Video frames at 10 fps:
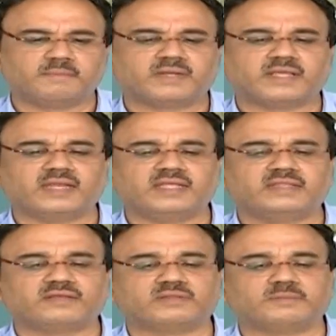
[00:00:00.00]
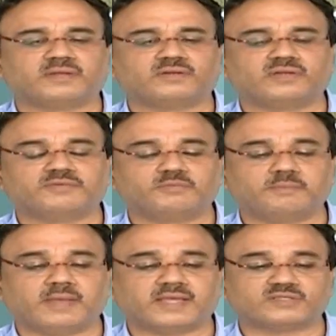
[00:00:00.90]
బట్ కానీ ఇంతకుముందు మనం అనుకున్నాము
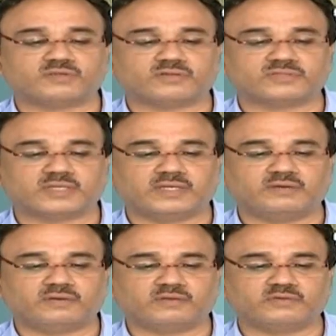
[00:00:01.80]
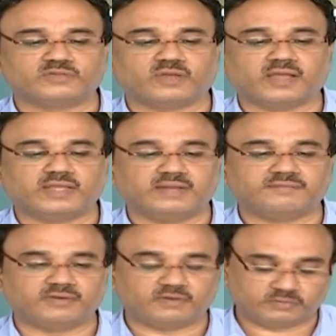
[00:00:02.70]
బ్యాంక్ స్టాక్స్ అన్నీ కూడా కొంచెం హై
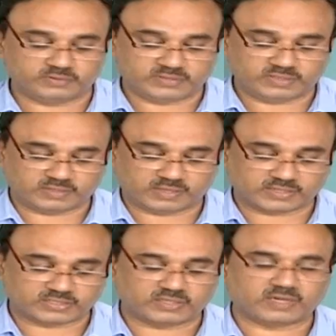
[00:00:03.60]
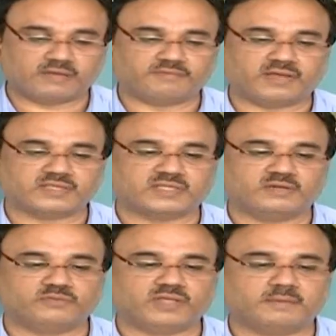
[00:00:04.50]
లెవెల్లో వచ్చి కరెక్షన్
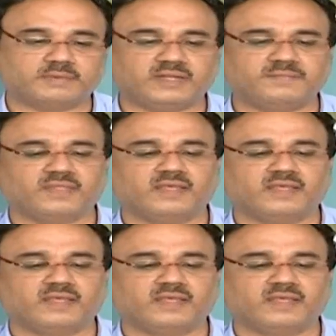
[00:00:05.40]
అవకాశాలు ఉంది కాబట్టి